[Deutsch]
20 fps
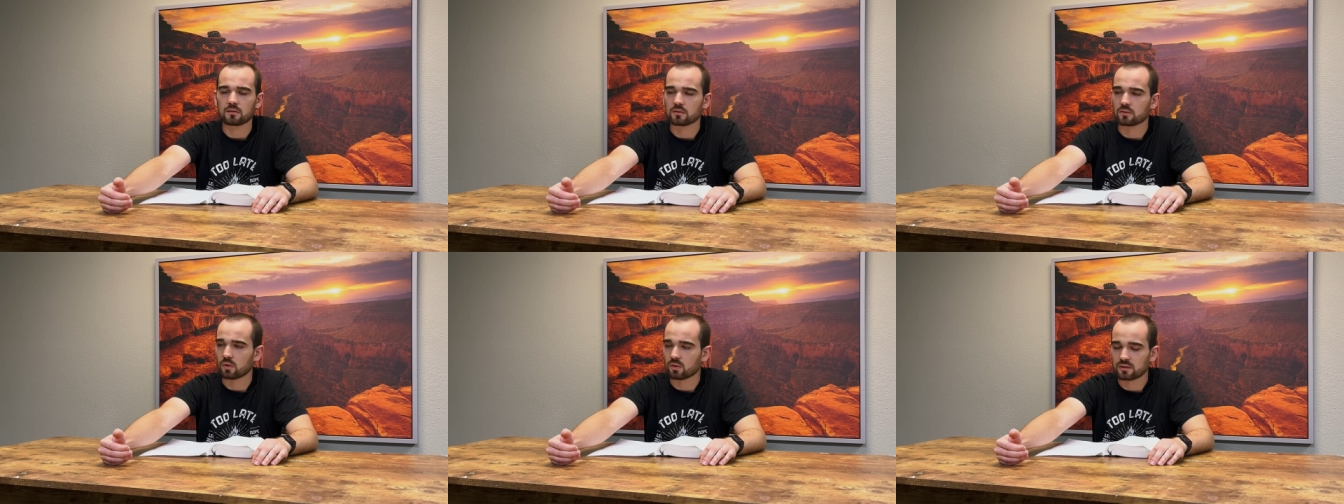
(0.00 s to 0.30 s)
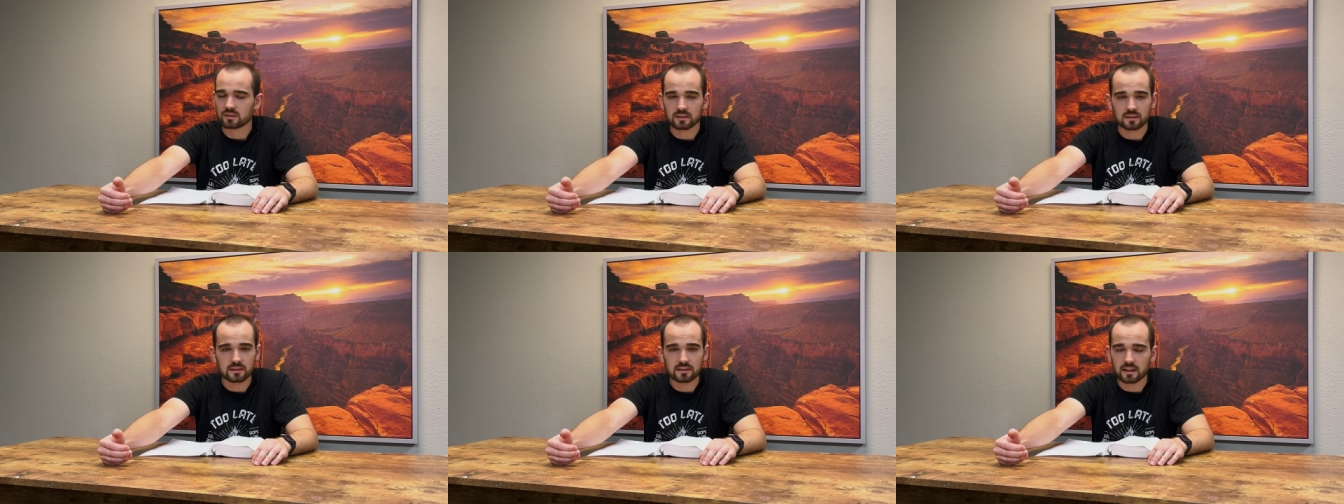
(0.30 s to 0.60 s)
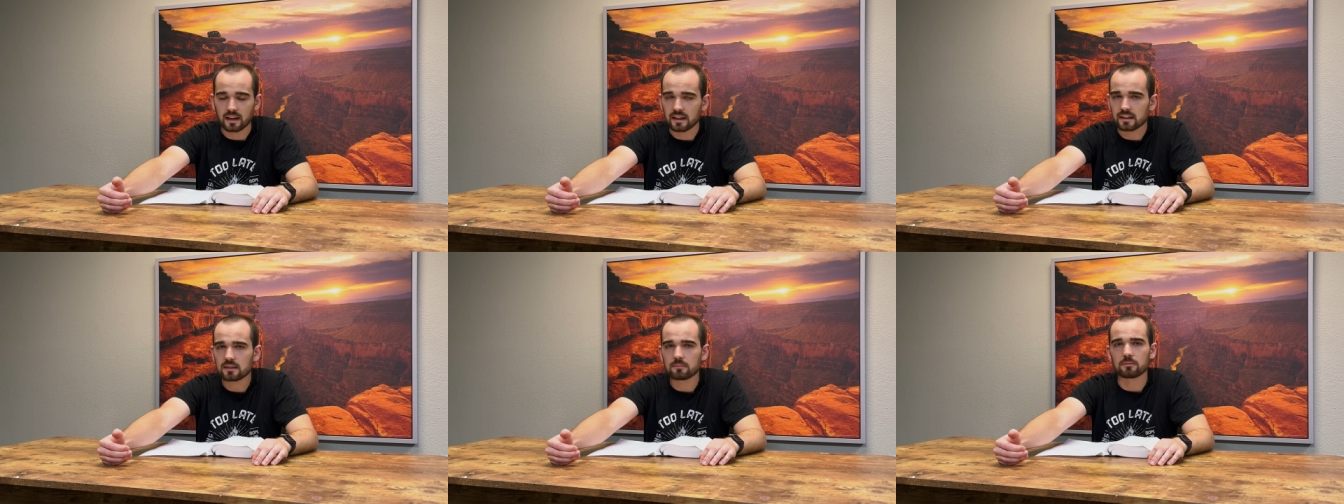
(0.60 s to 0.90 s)
Gott
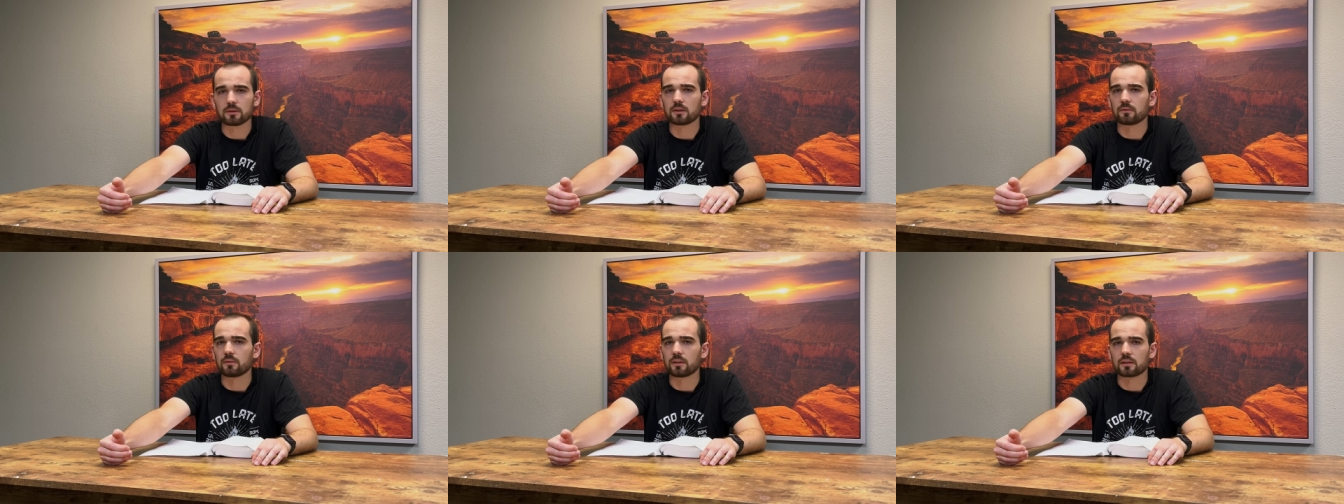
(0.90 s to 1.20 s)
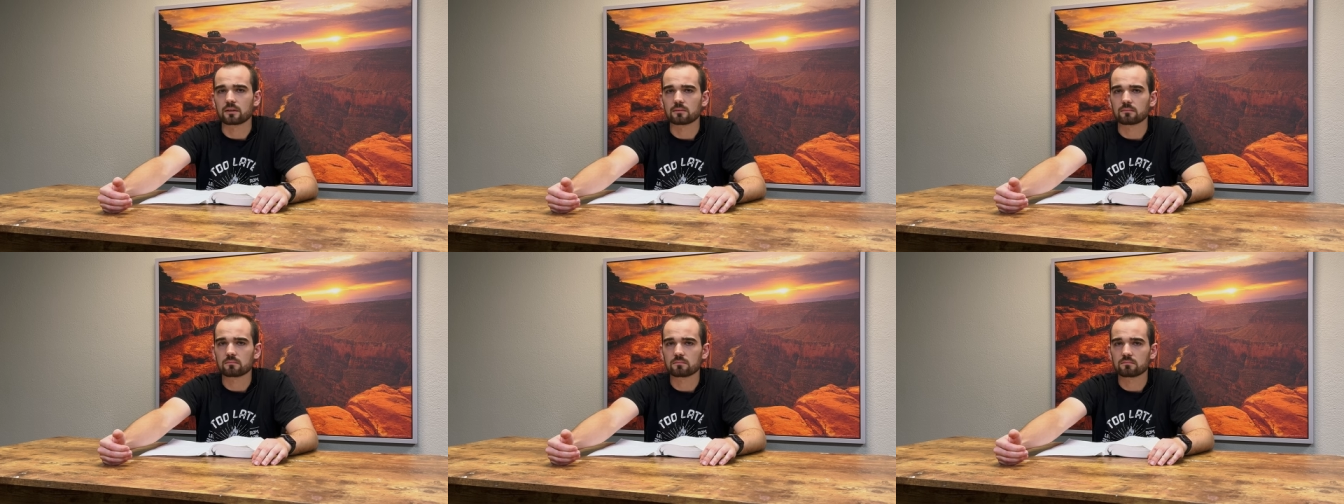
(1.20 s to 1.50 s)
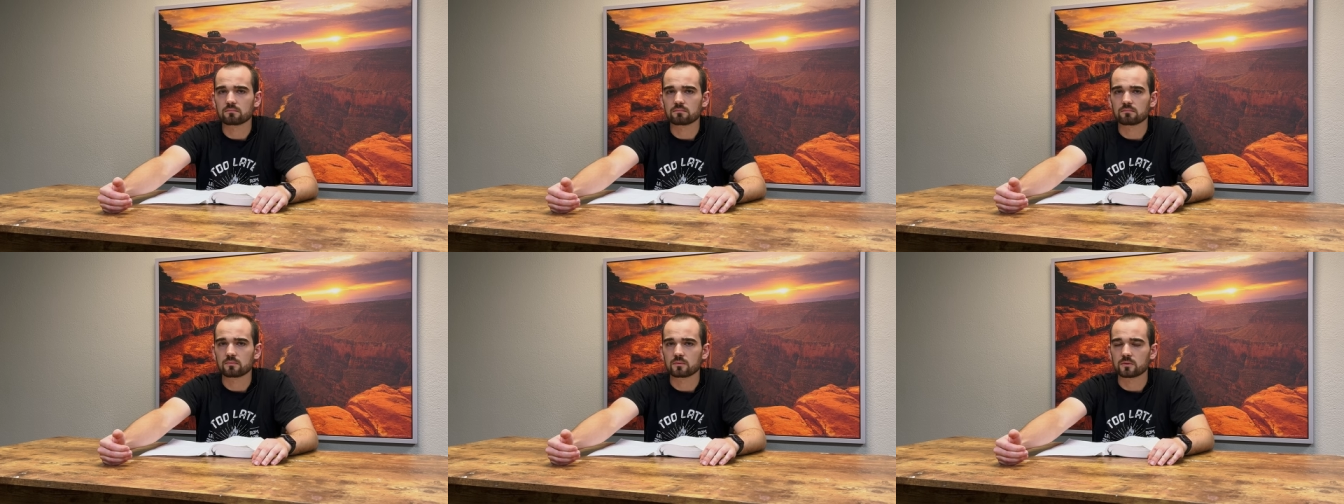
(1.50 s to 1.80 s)
zeigt ihm den Weg.
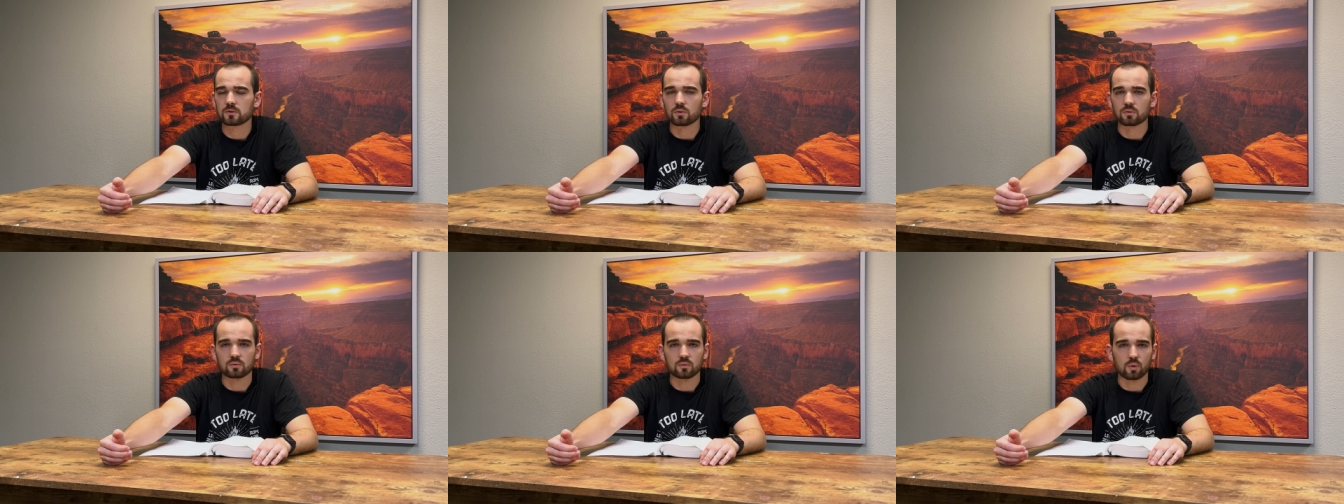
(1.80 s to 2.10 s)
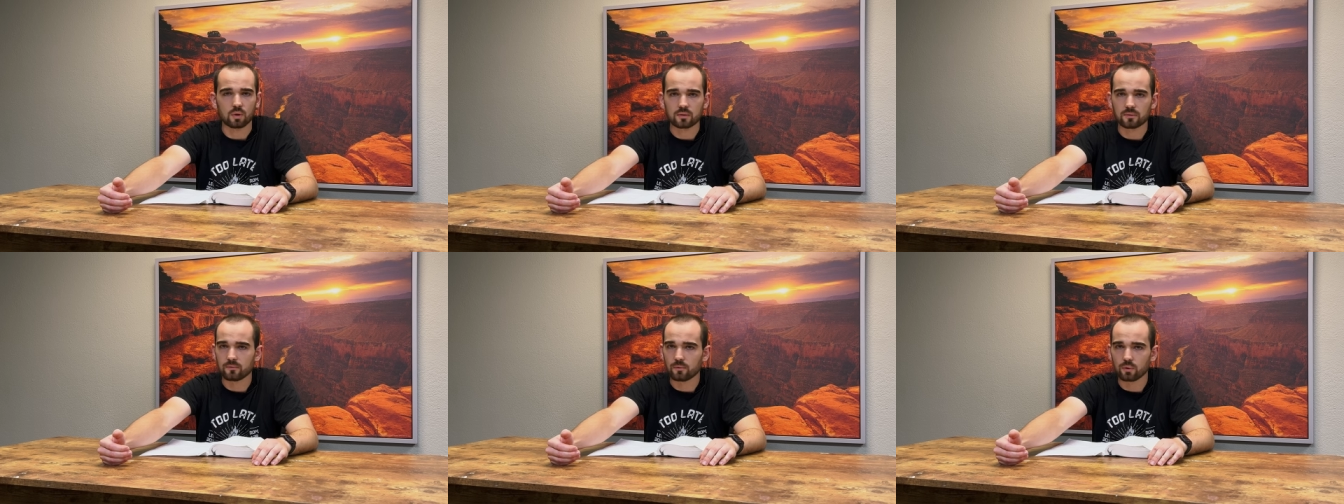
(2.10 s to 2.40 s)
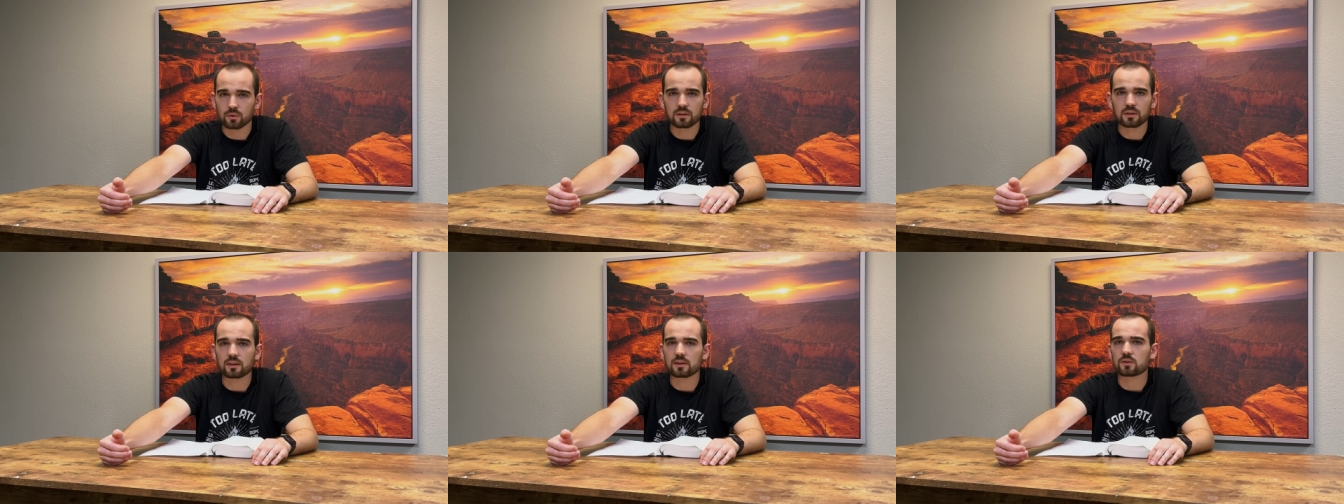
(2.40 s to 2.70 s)
Gott
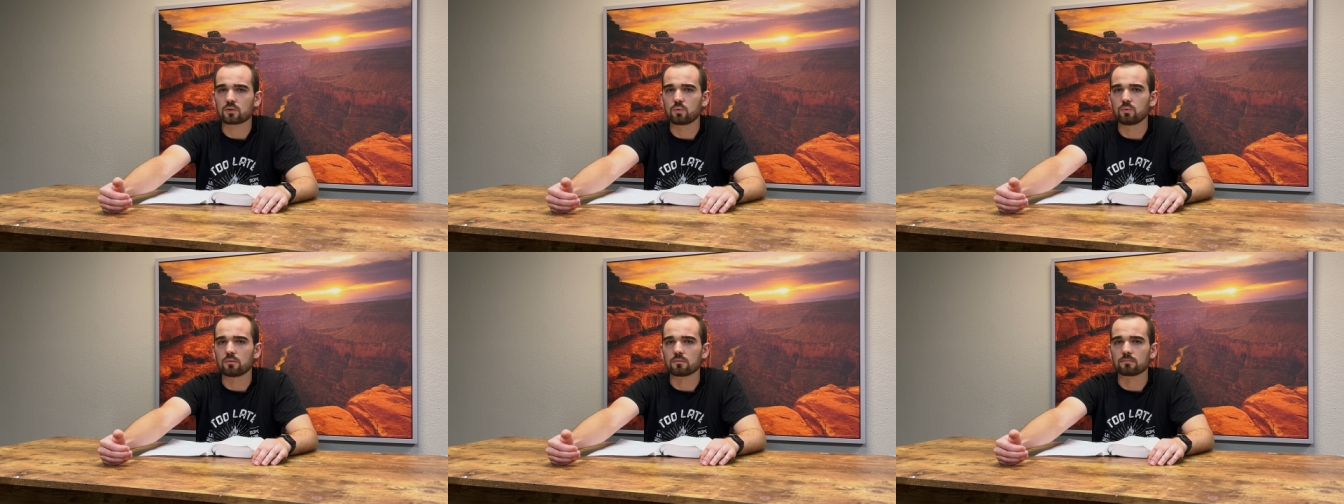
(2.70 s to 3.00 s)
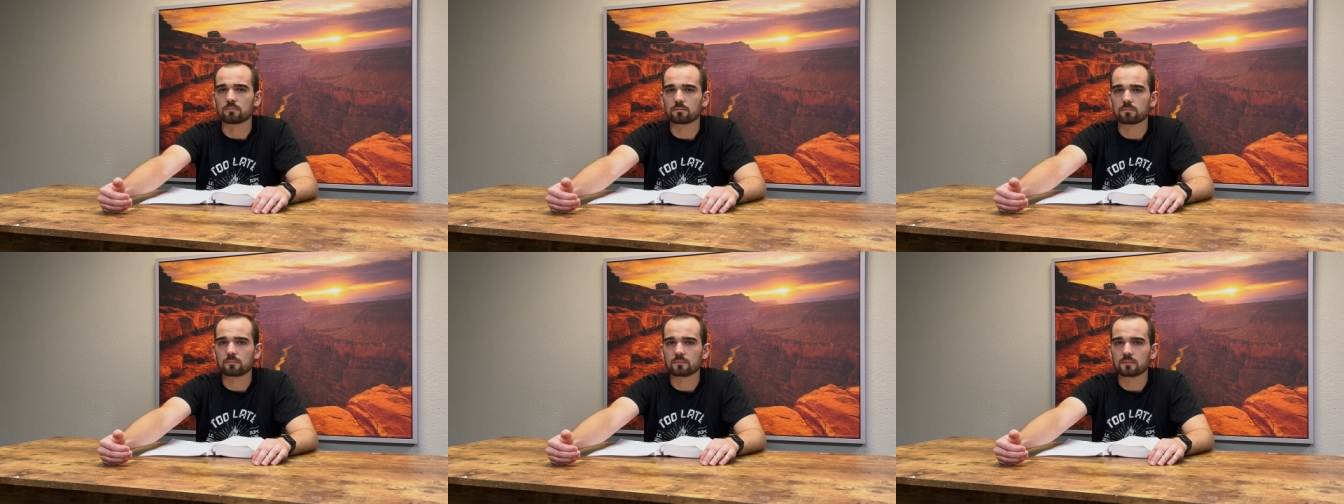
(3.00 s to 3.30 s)
würde das tun.